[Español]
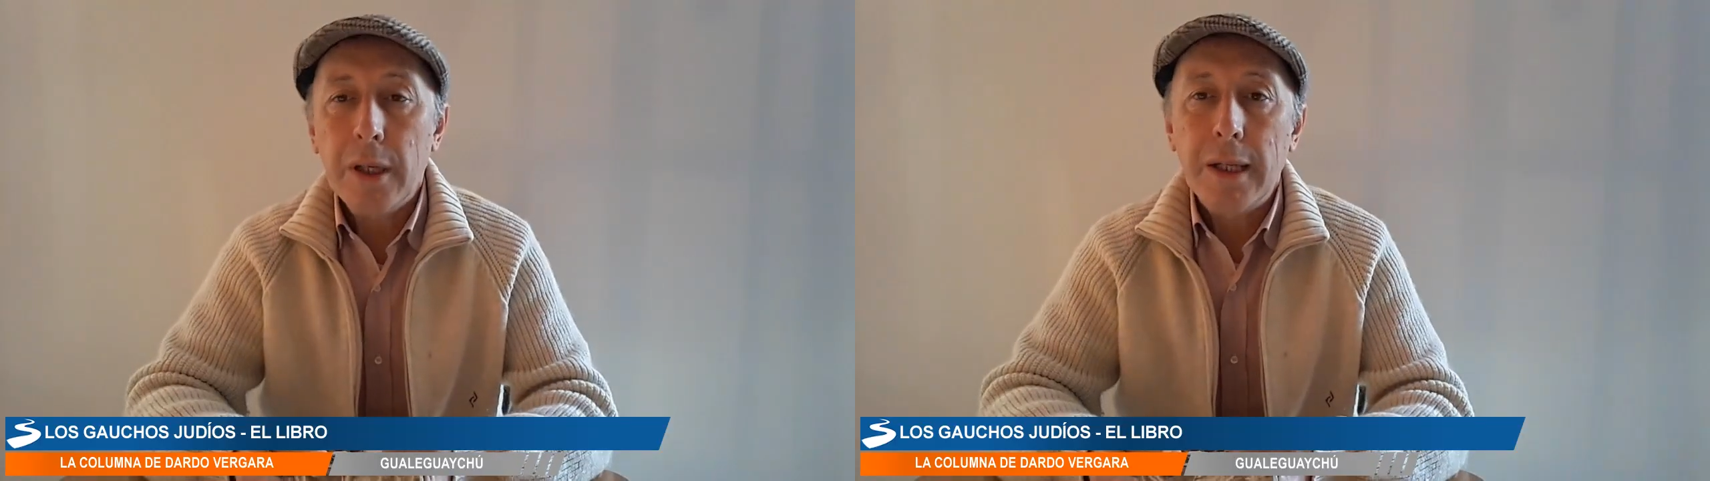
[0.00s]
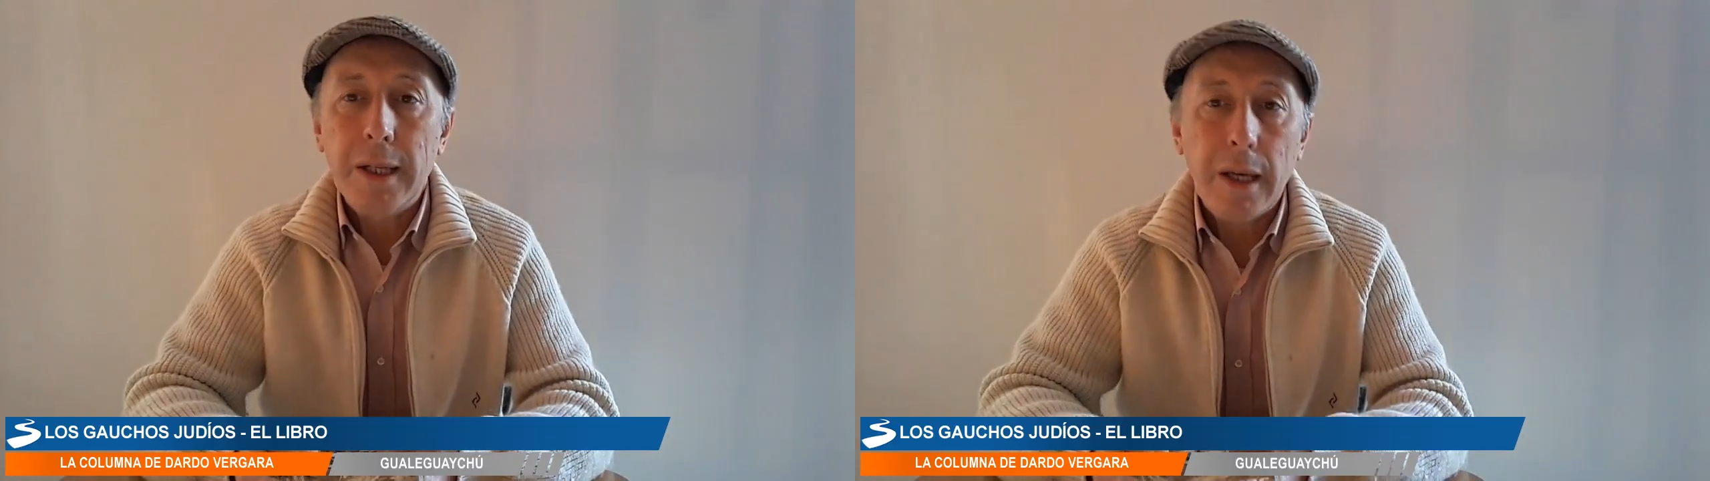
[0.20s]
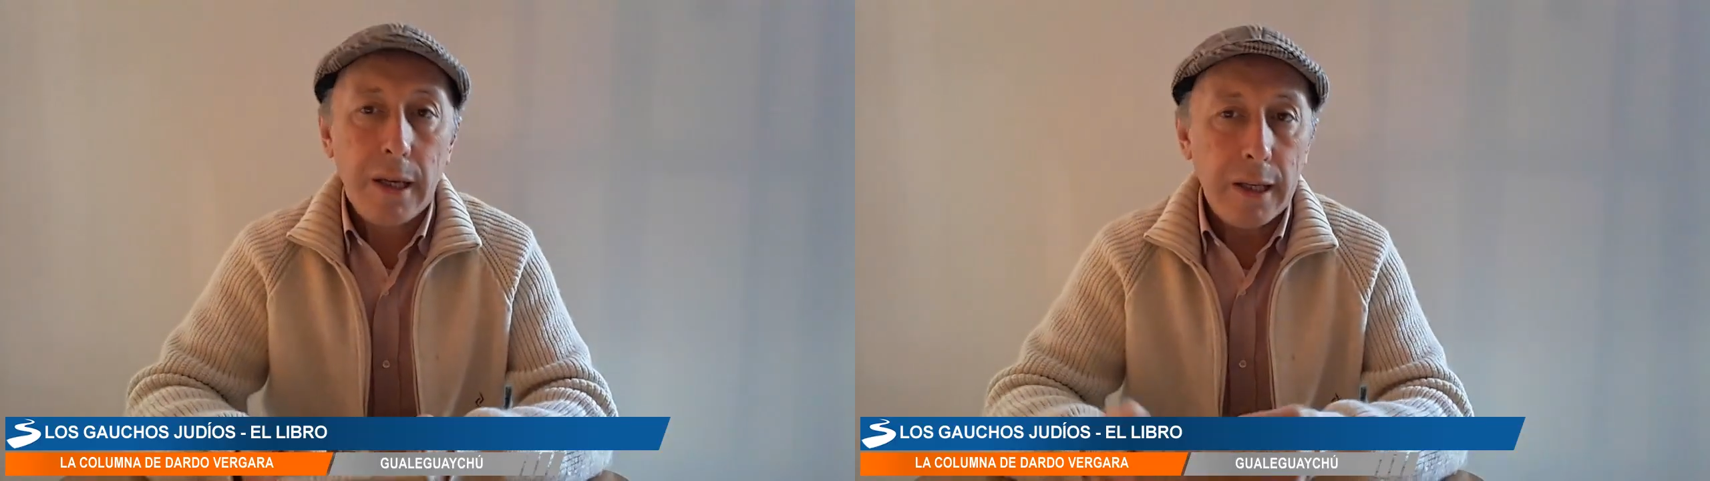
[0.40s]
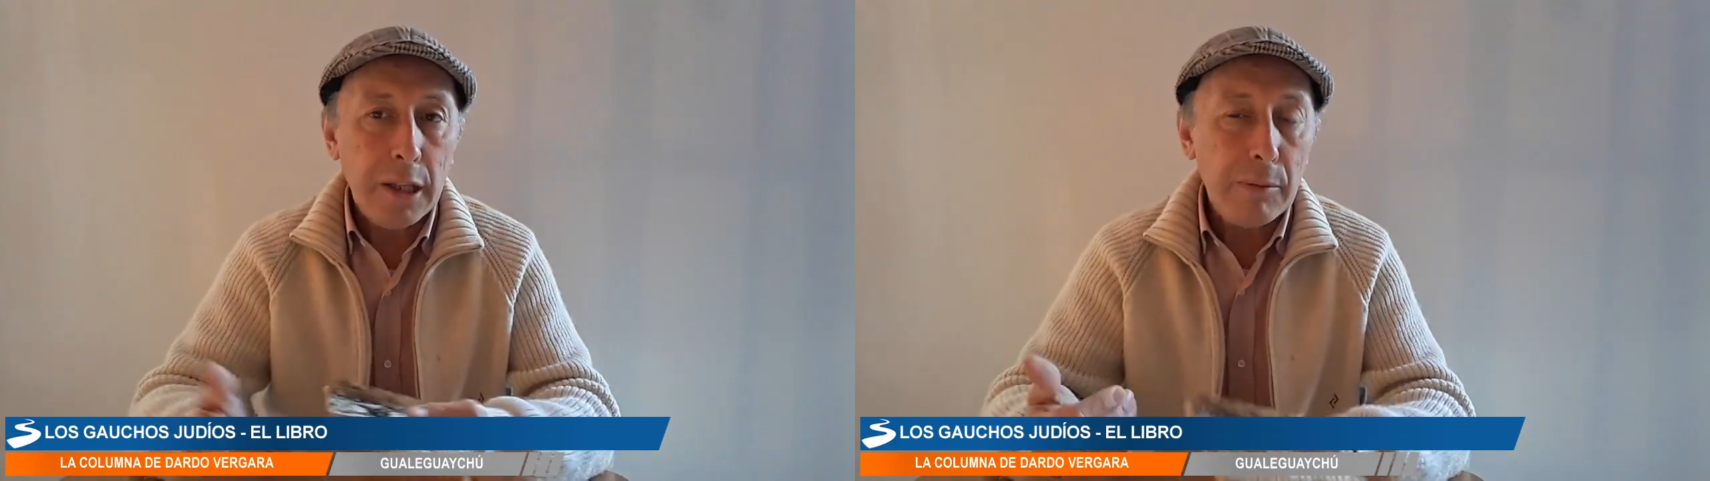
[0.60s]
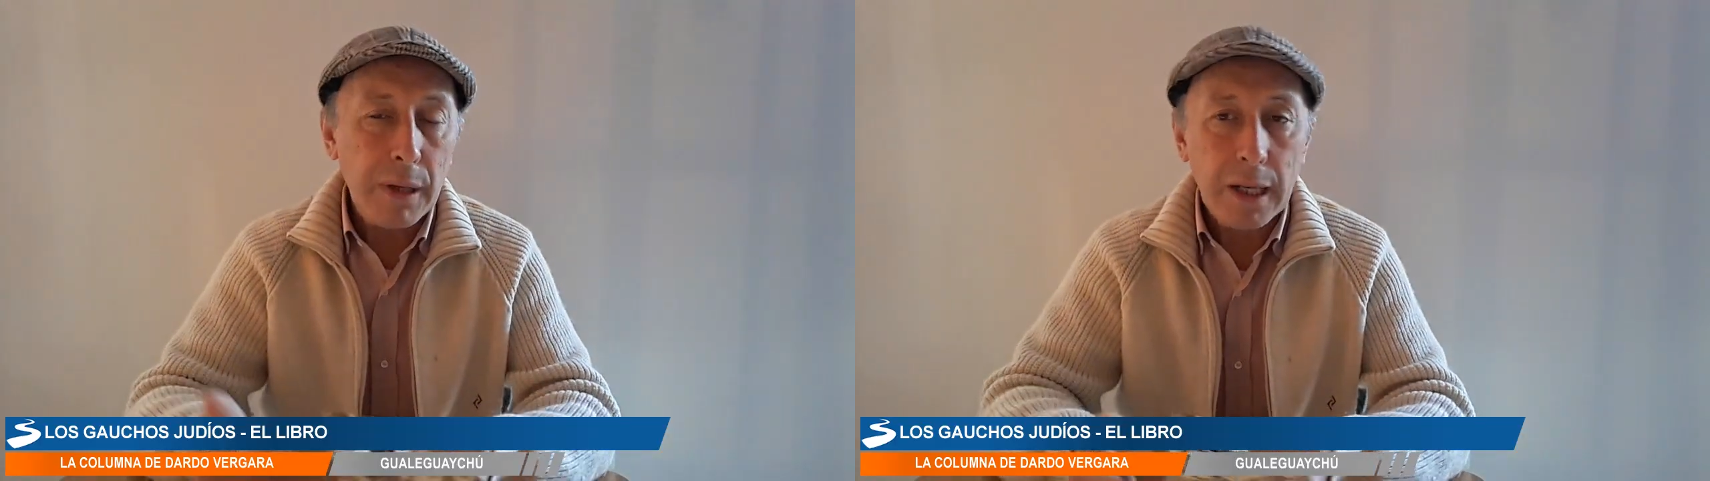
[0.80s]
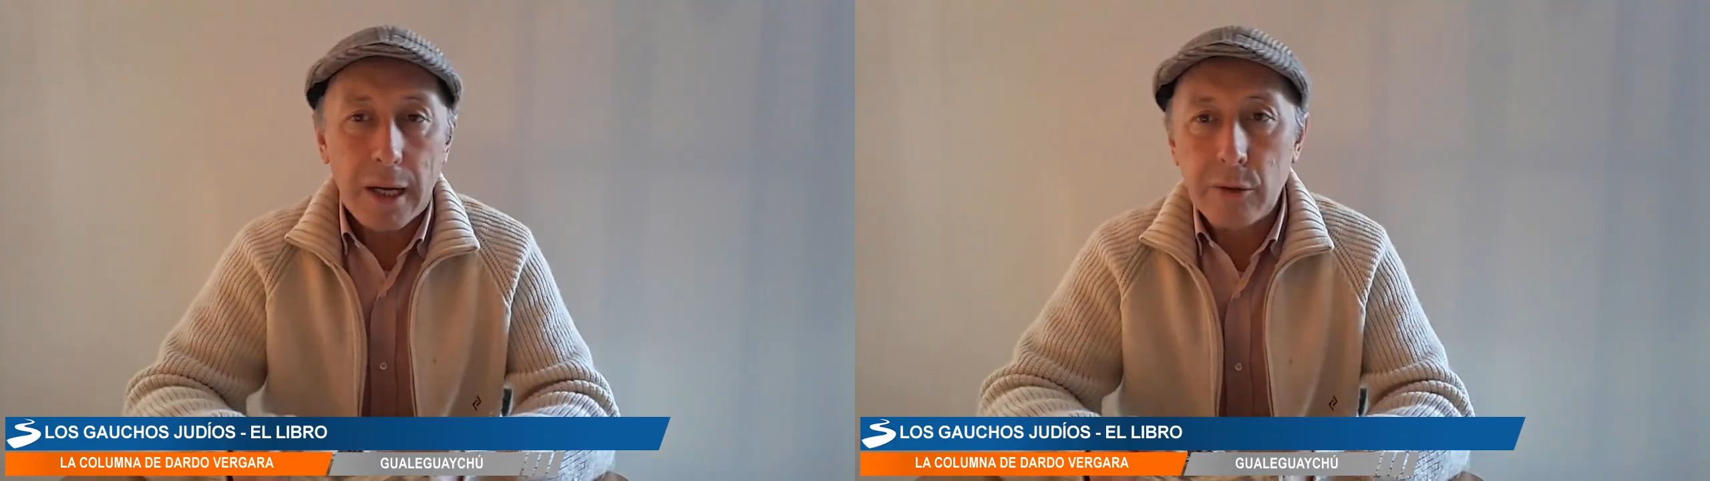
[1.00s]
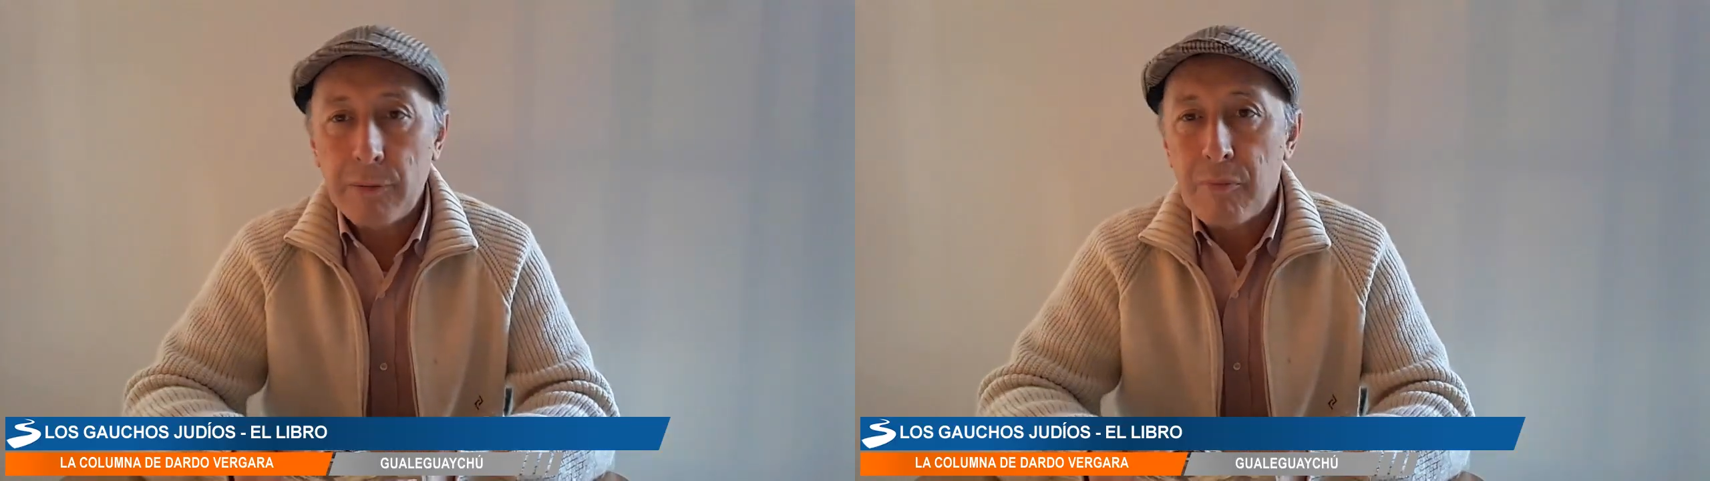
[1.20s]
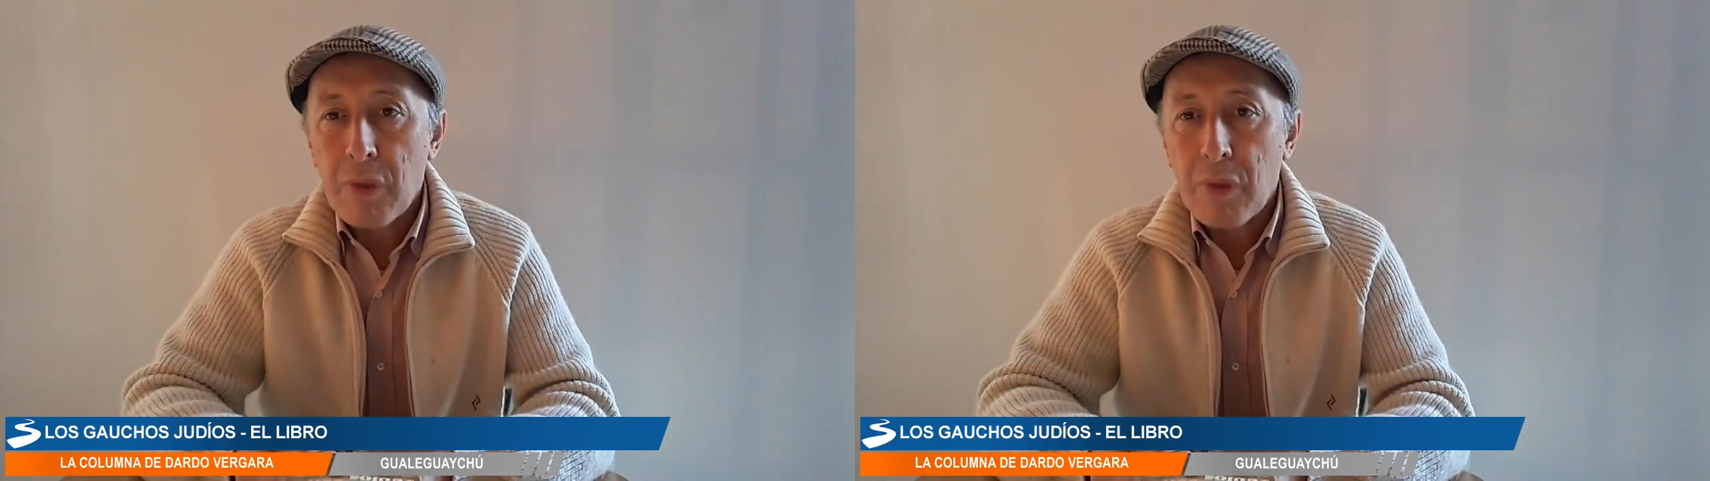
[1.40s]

en que inmigraron,